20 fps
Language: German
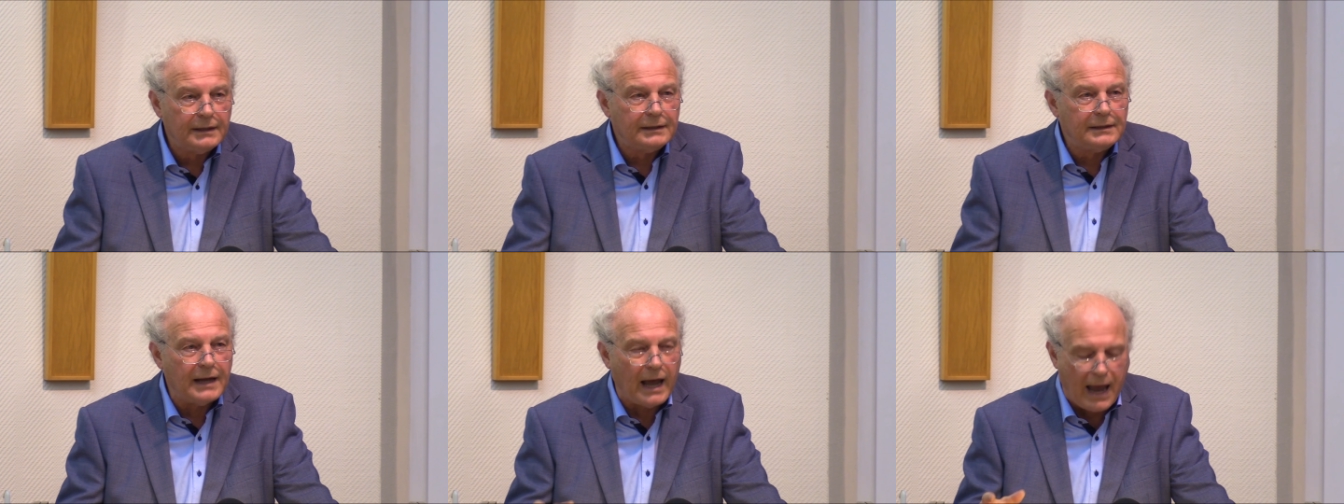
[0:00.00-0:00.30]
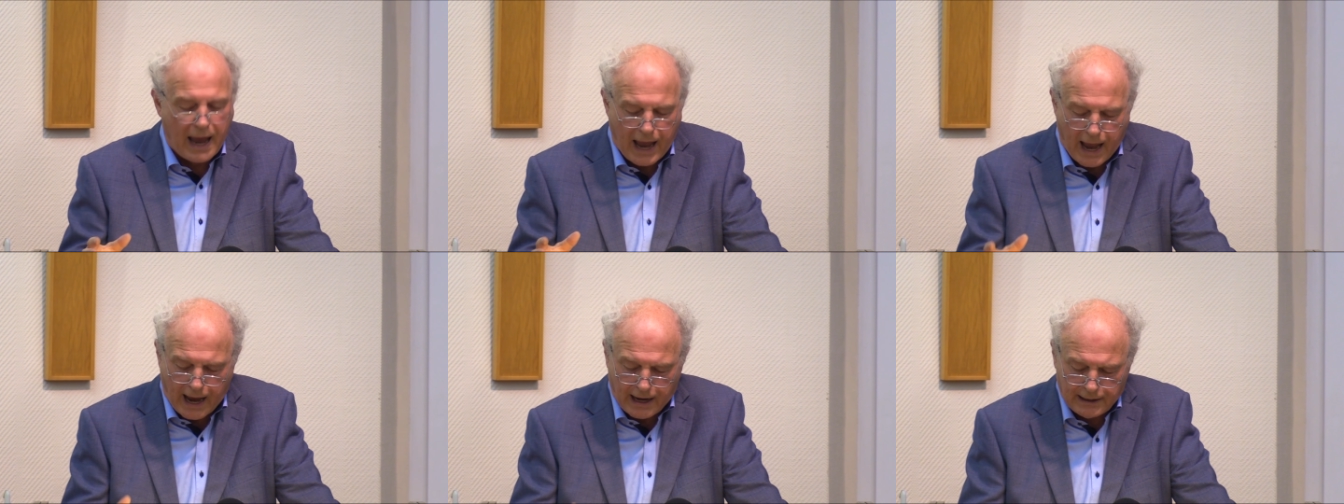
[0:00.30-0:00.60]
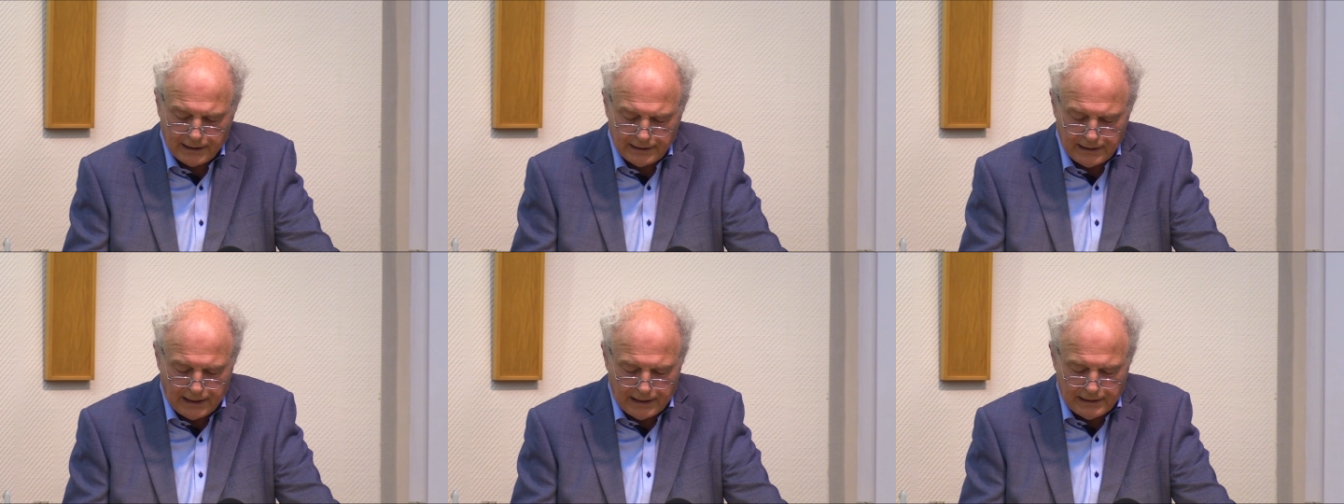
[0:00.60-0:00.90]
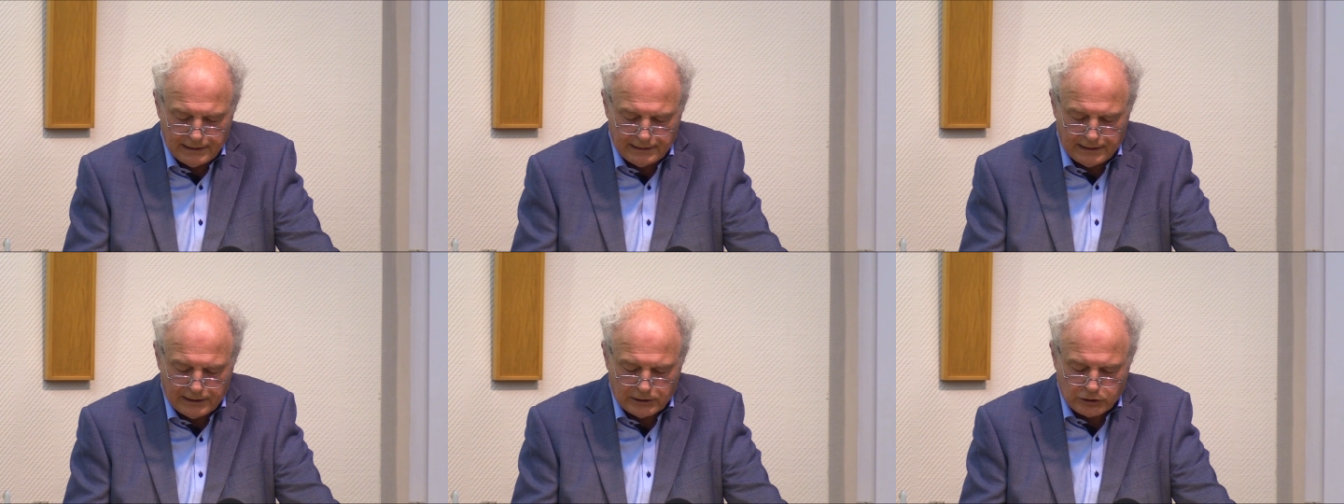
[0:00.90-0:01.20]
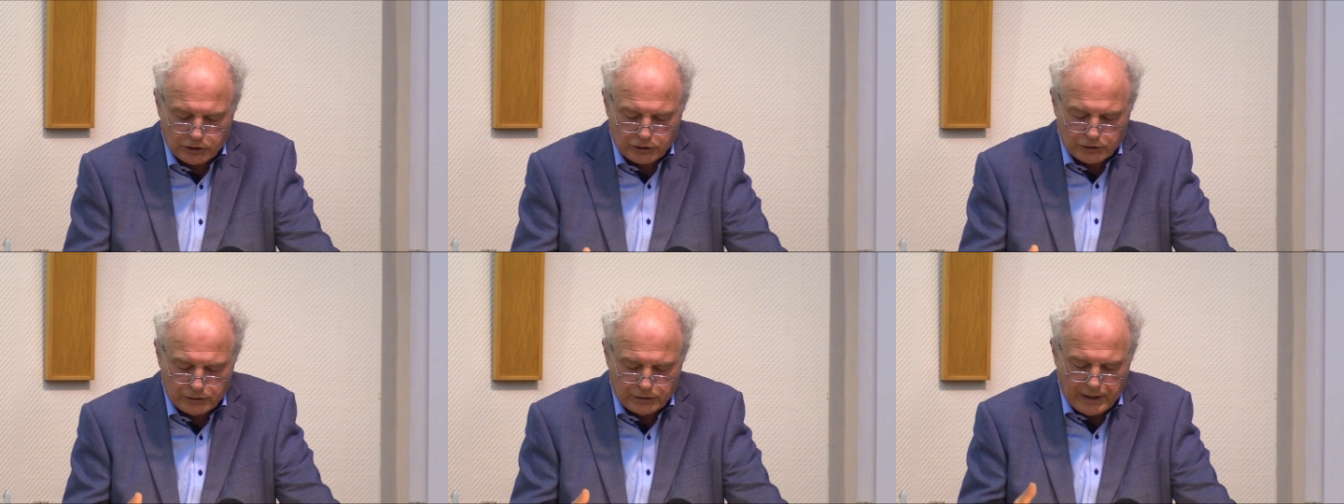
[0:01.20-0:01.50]
der Herr in die
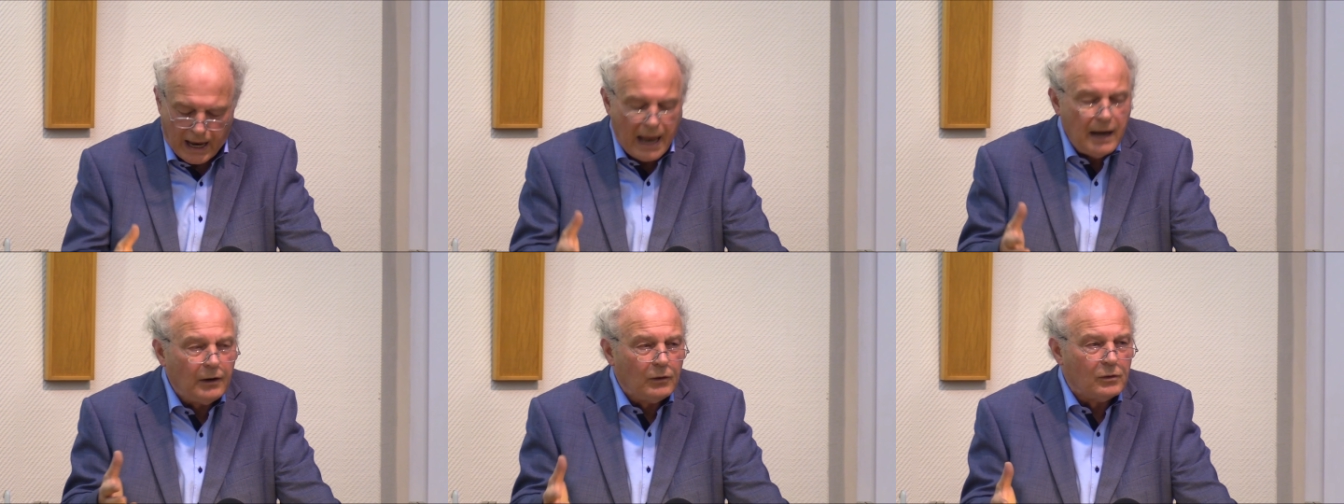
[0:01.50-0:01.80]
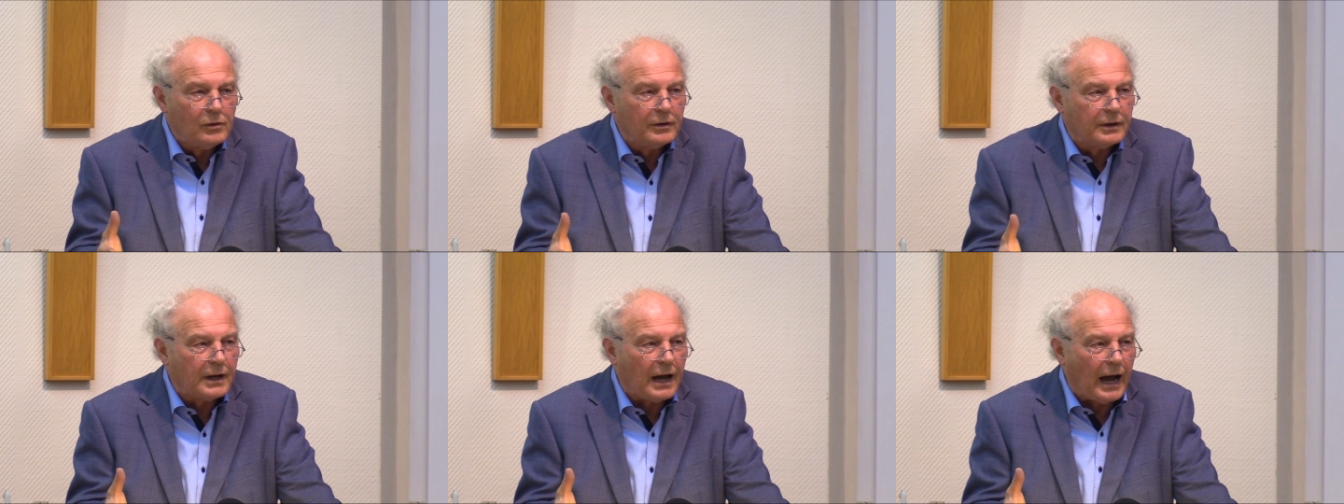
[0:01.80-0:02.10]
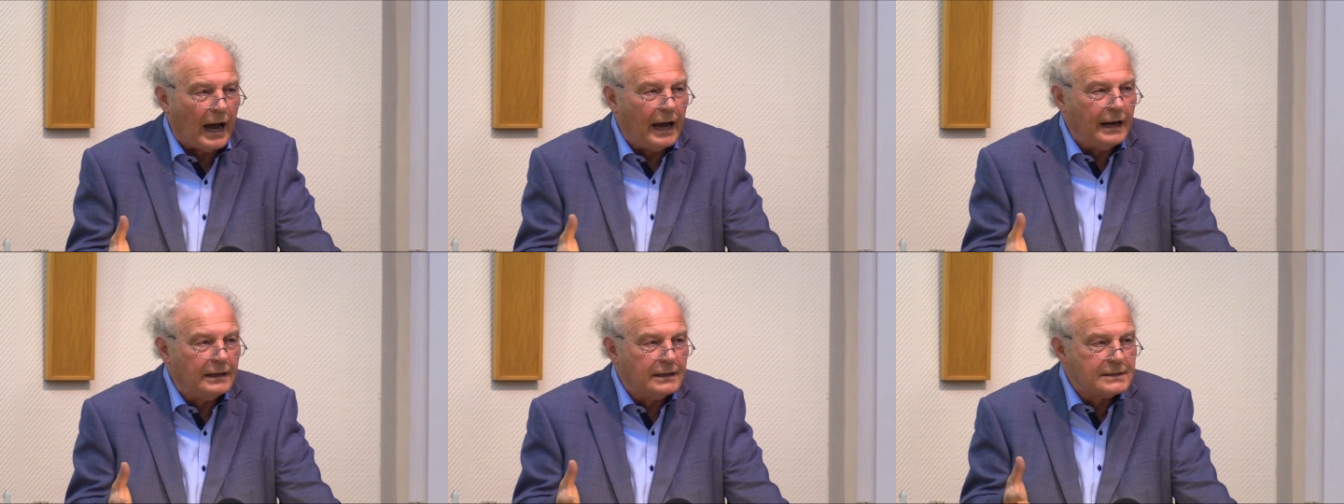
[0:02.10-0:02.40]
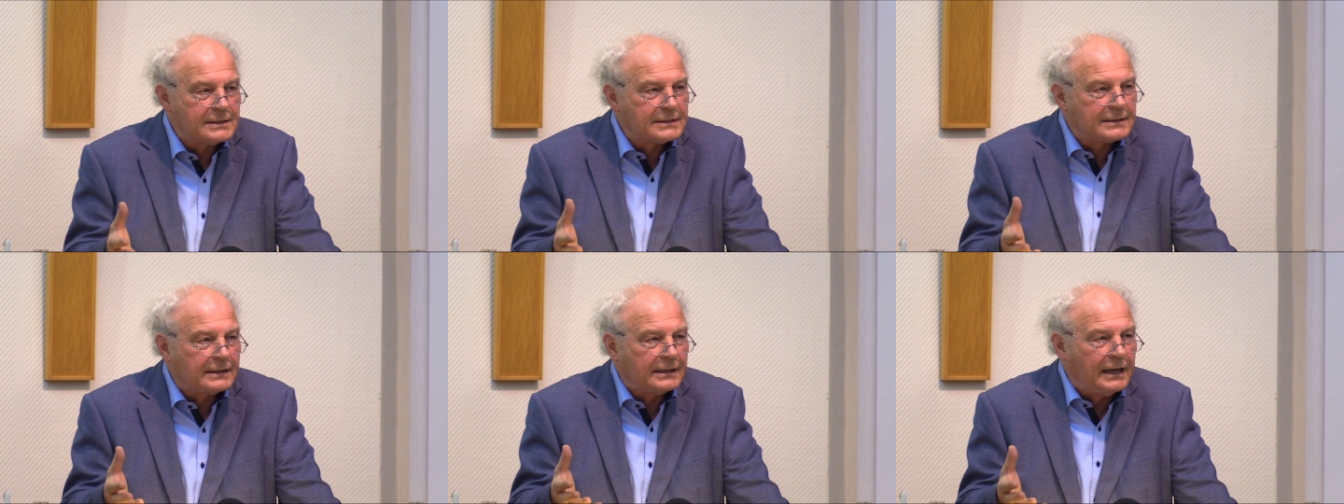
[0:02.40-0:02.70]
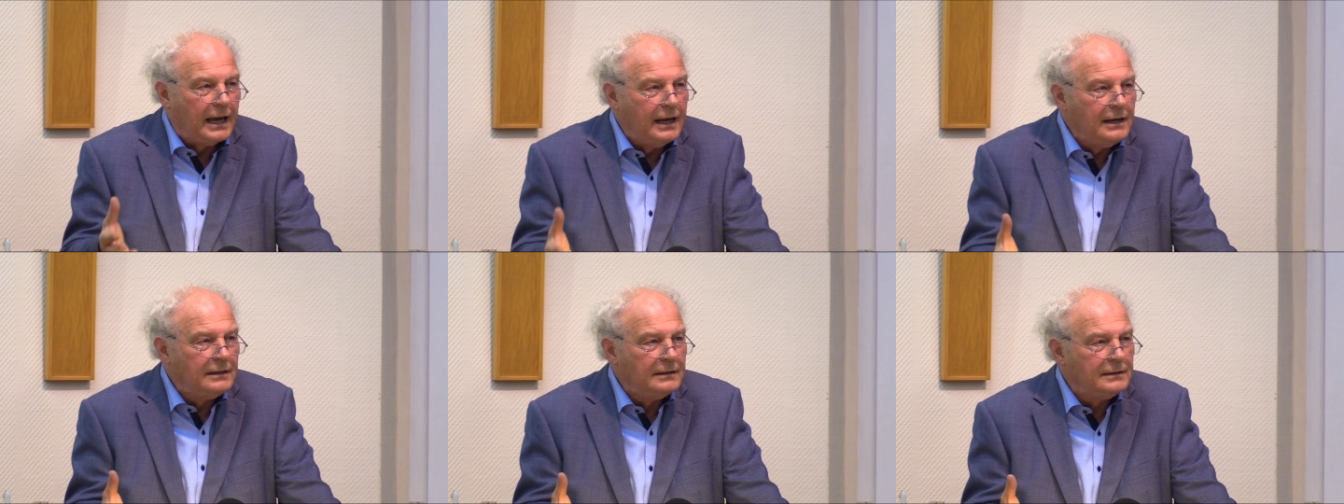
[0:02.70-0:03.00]
Stellung eines
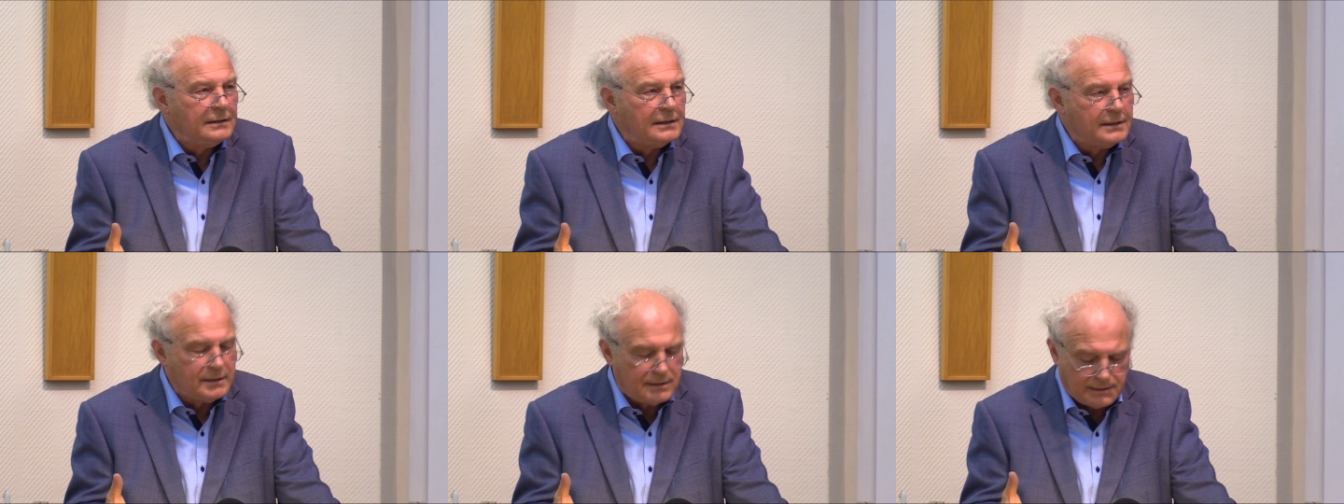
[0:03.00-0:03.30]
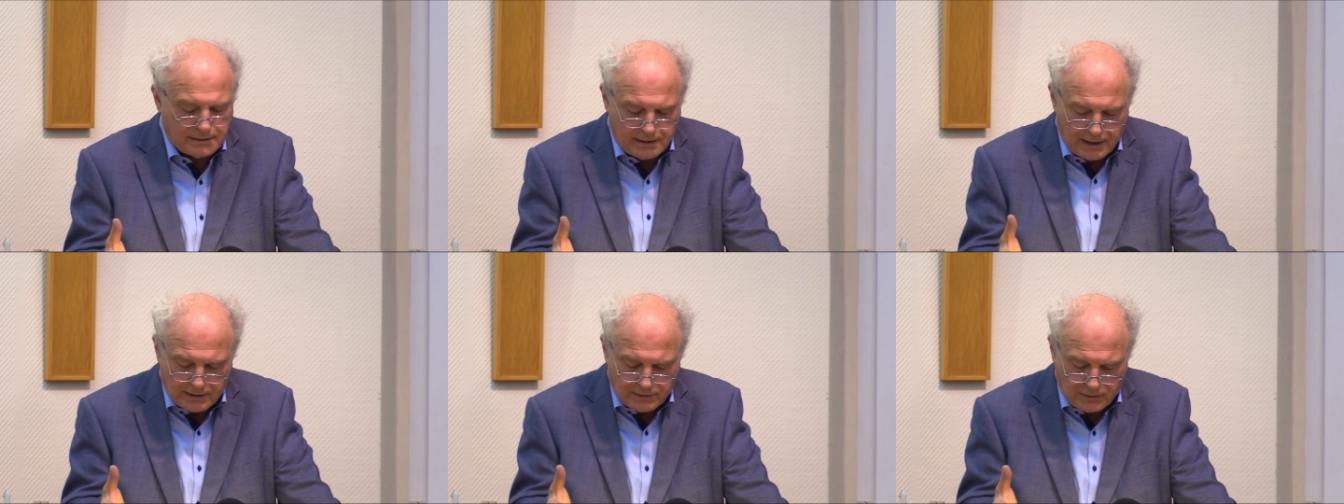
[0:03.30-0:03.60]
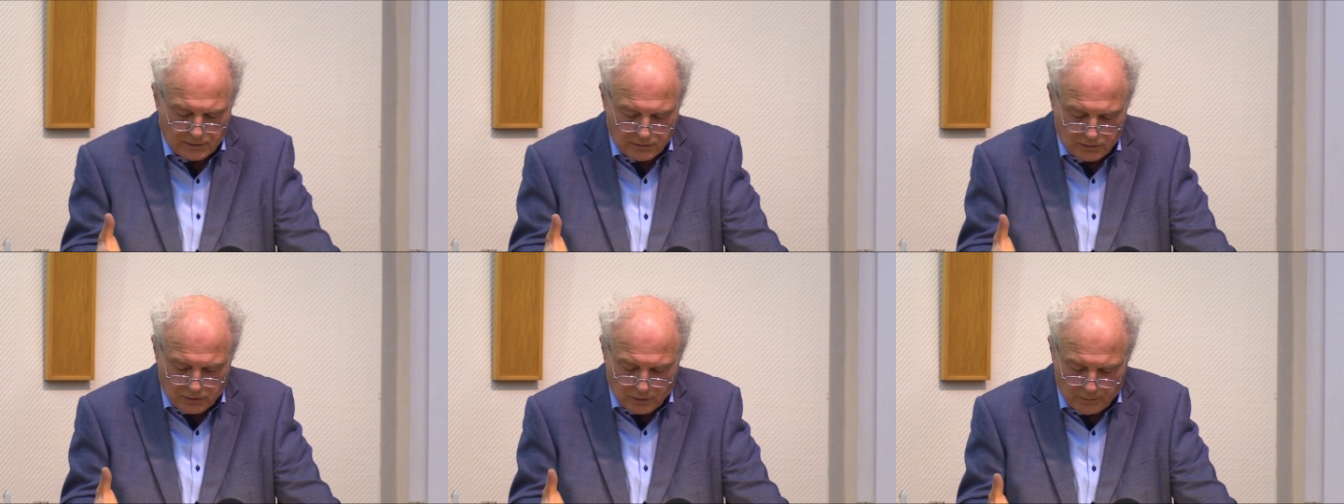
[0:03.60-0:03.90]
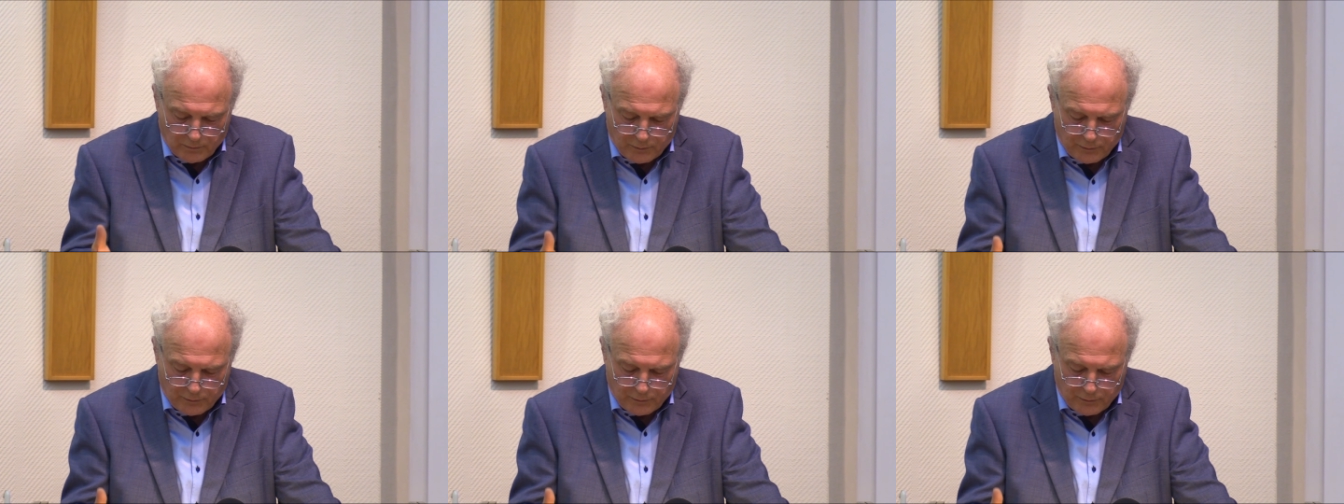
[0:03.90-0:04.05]
Kindes des zum